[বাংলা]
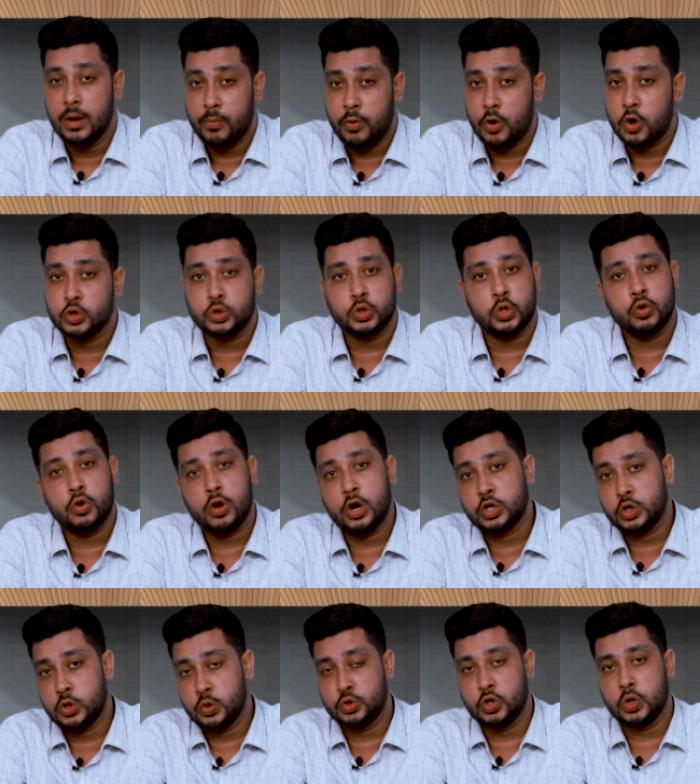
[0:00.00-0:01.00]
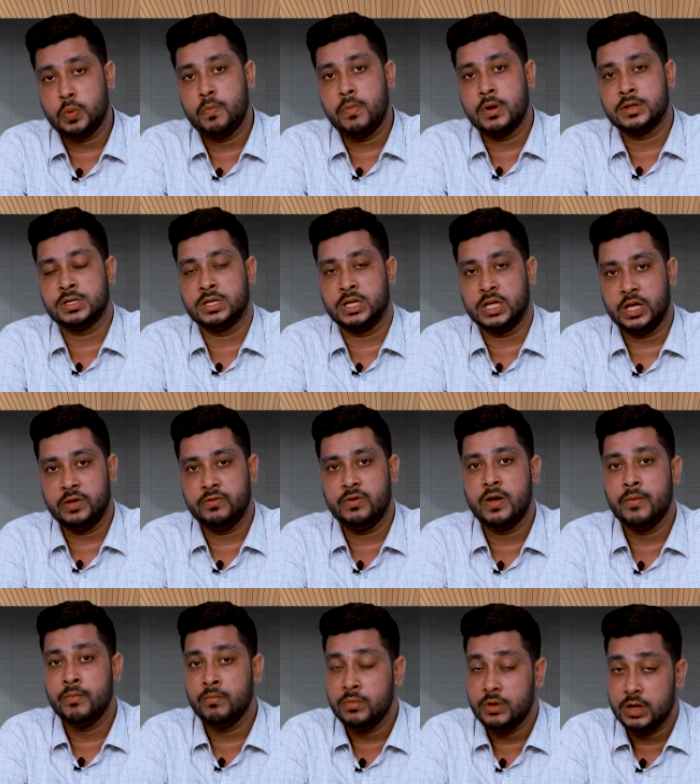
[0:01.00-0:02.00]
পড়াশোনা করার সুযোগ পাচ্ছেন
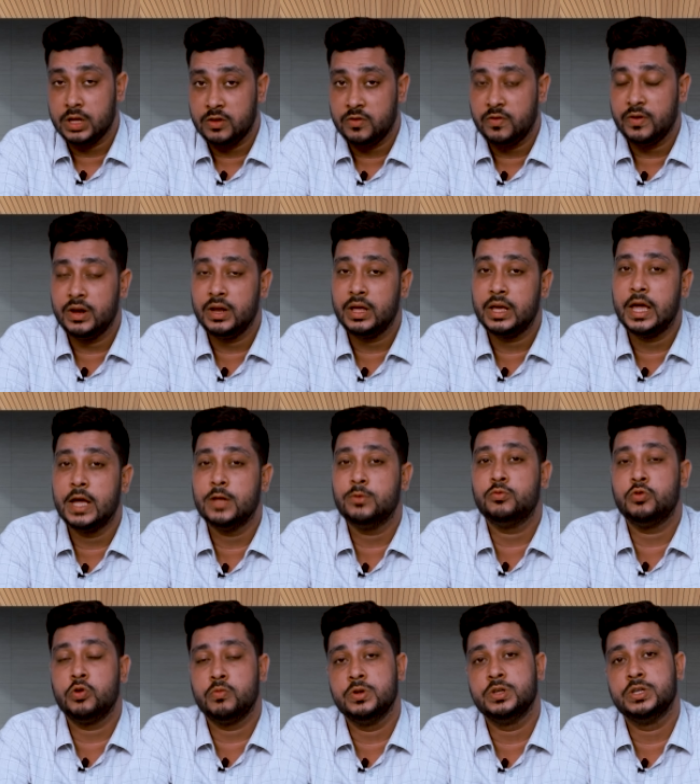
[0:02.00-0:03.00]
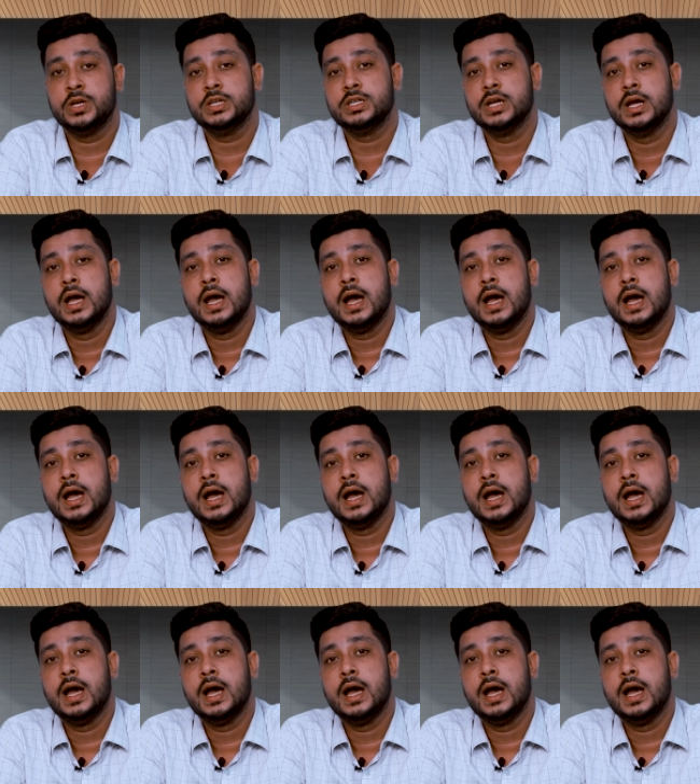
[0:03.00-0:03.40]
ইভেন ইভেন ক্ষেত্র বিশেষ